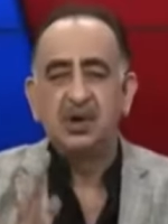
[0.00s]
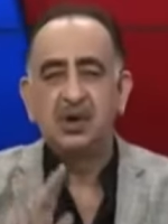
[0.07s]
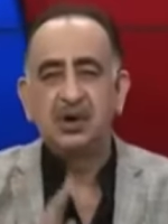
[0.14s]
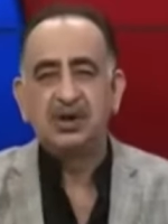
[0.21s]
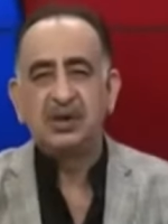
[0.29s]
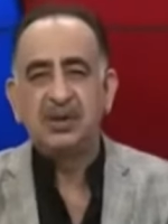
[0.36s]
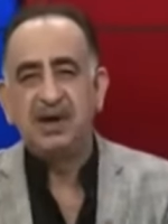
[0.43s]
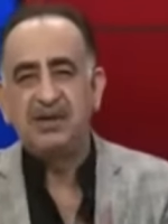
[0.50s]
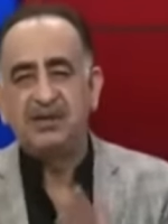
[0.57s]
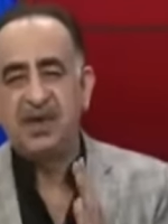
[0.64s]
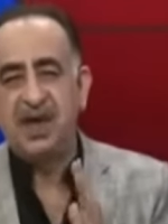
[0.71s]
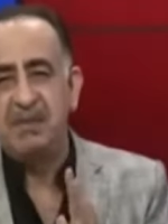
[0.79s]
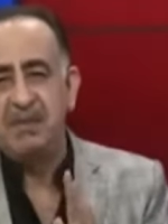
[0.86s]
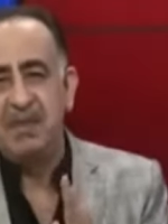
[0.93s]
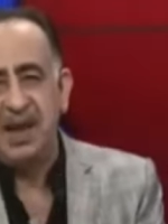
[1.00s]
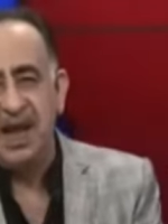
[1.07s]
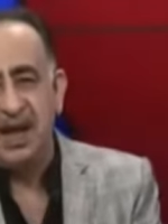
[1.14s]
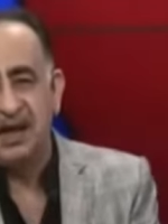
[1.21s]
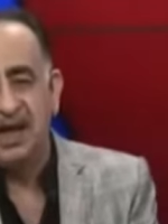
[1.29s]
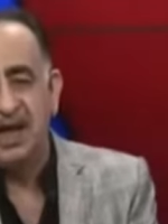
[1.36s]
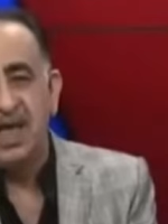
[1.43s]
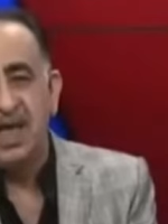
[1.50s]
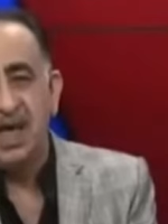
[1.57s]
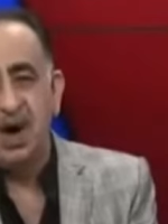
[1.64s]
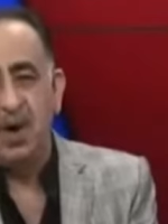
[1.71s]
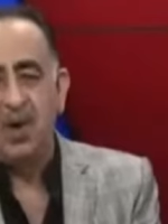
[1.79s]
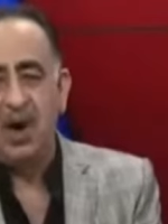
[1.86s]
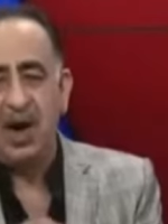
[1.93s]
كل شيء يفتهم منك
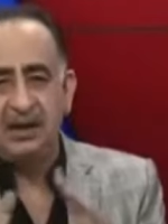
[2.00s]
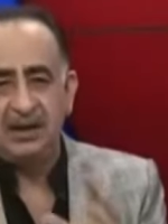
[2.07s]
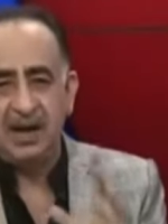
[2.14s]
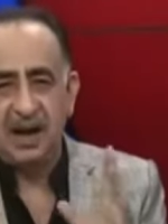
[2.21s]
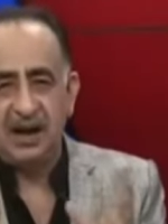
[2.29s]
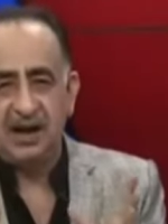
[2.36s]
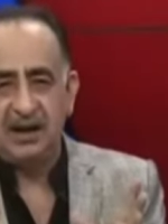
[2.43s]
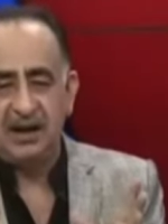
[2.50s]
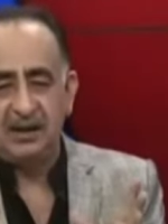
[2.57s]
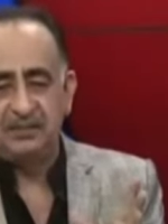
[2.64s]
هو عنده رأي